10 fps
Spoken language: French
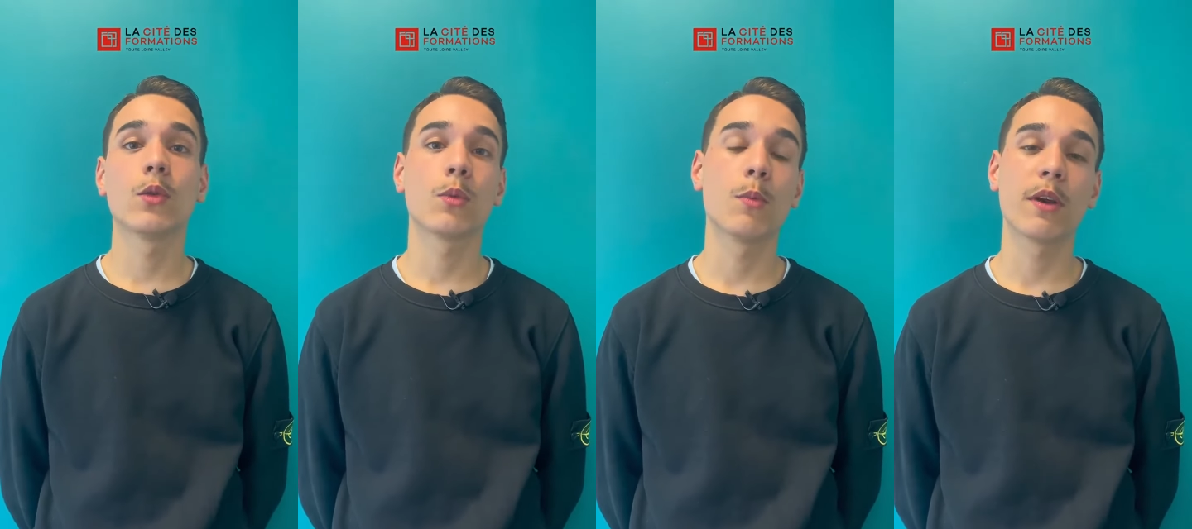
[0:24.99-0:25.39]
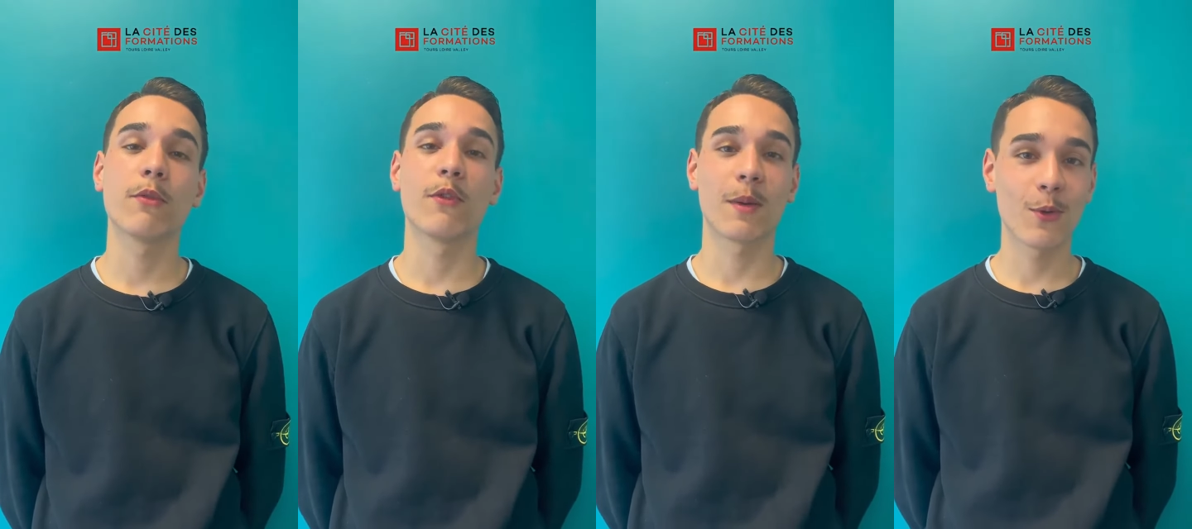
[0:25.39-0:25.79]
Pour moi, il
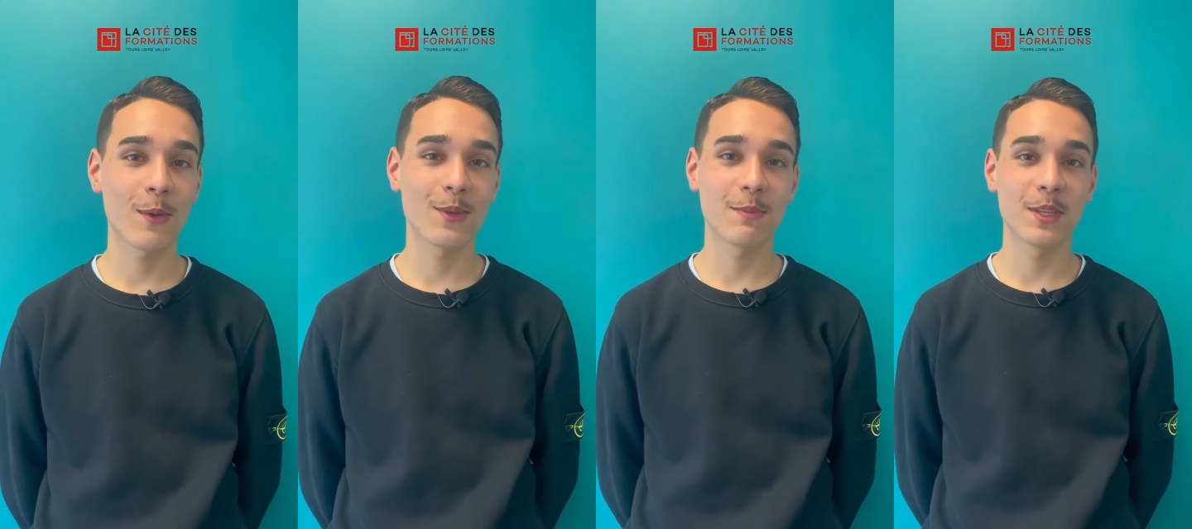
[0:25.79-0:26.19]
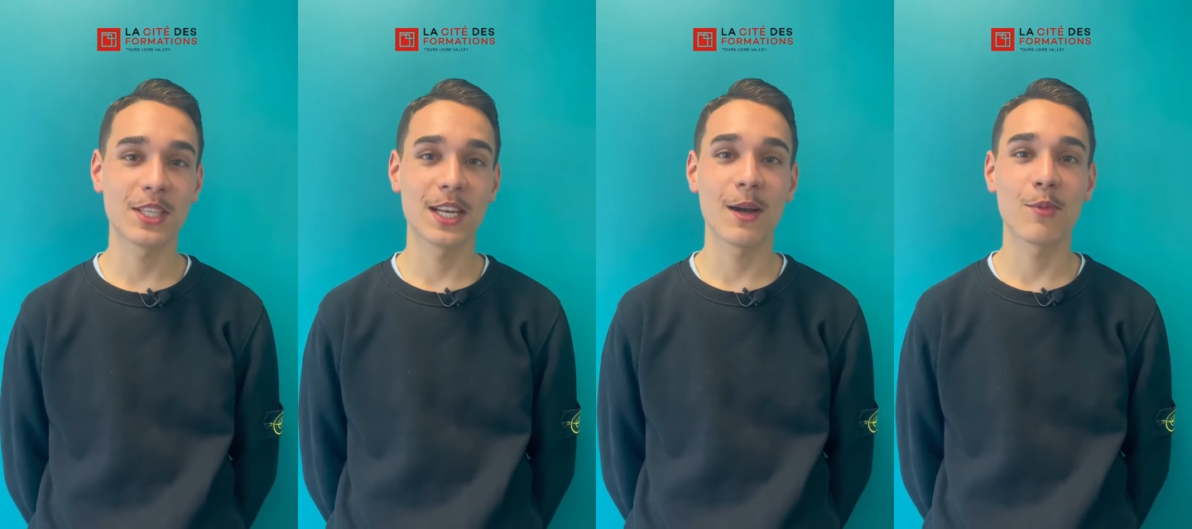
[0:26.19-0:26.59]
faut vraiment aimer ce
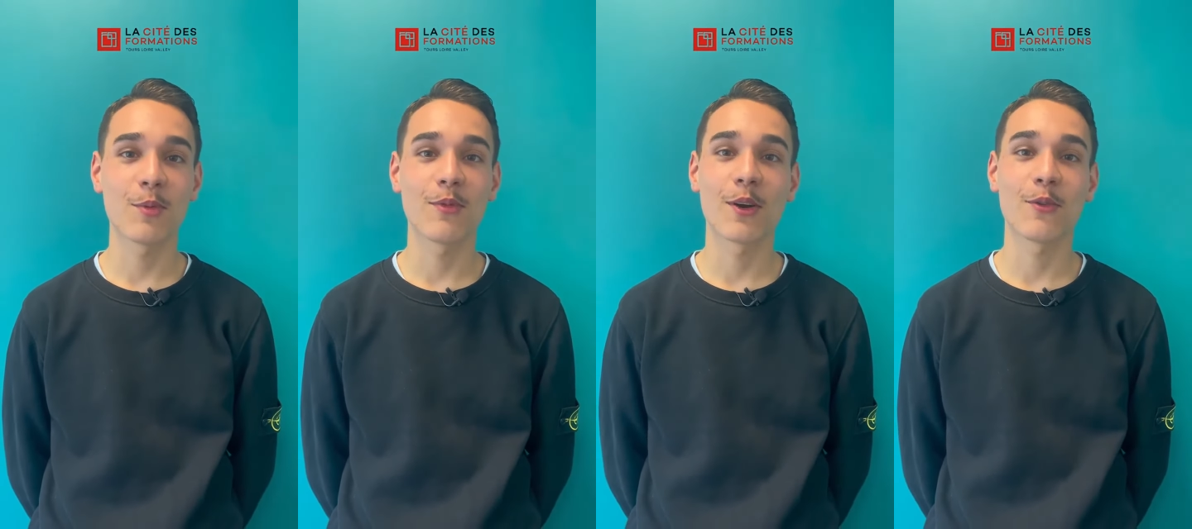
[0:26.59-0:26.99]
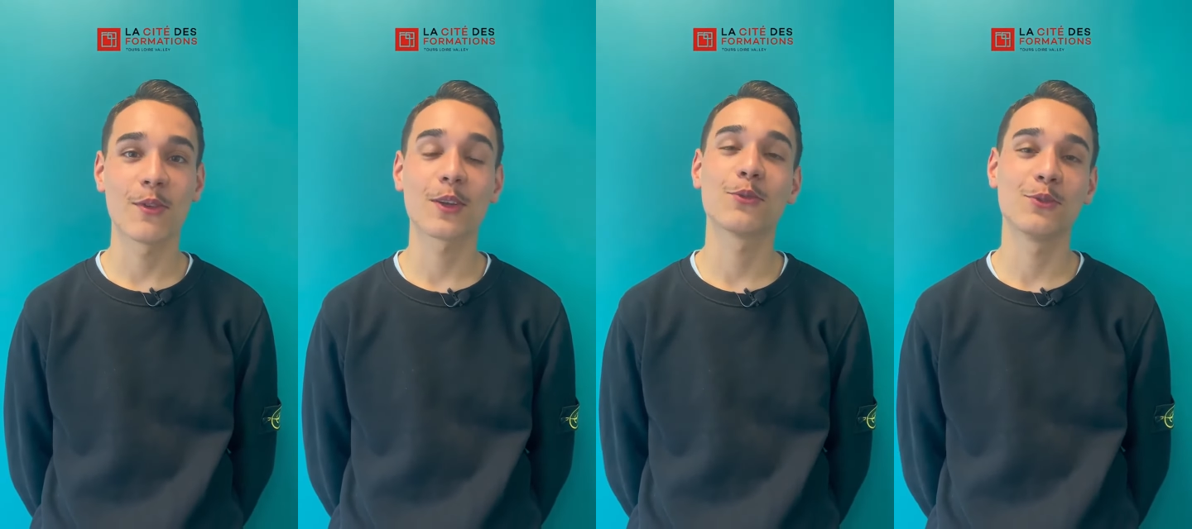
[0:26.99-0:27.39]
métier-là pour pouvoir le
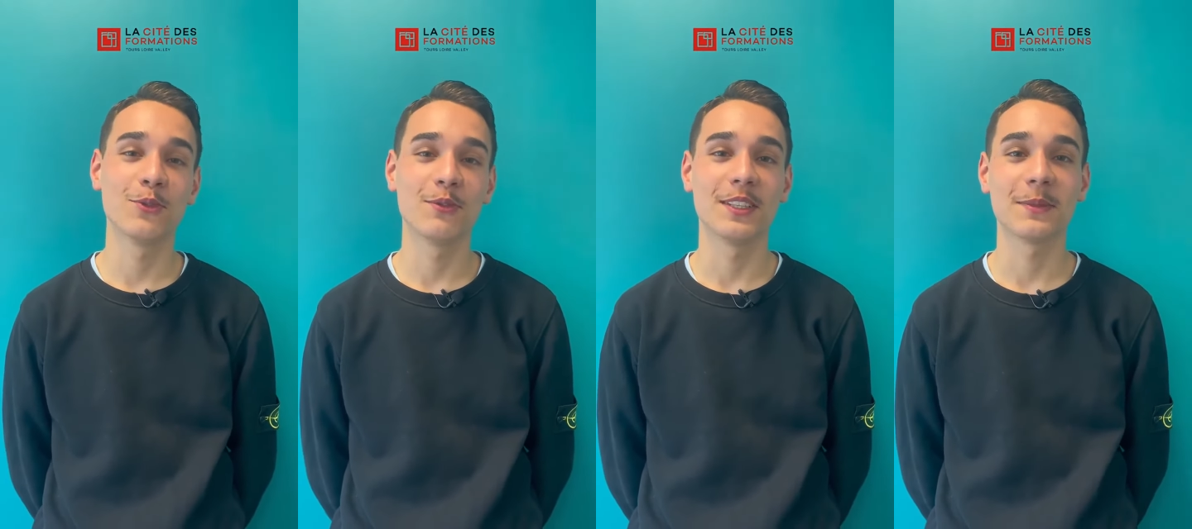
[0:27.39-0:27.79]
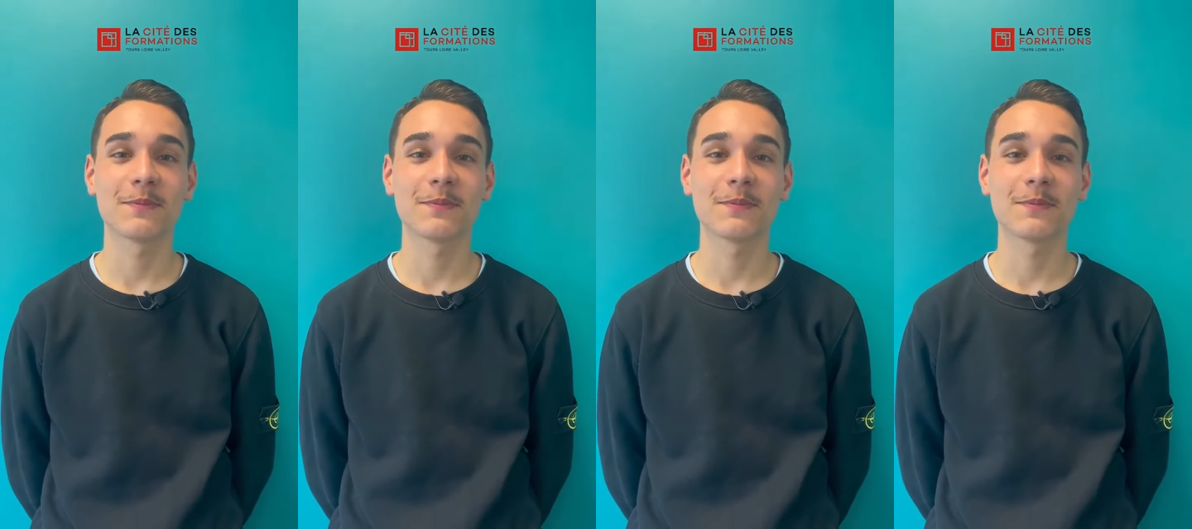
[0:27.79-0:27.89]
faire toute une vie.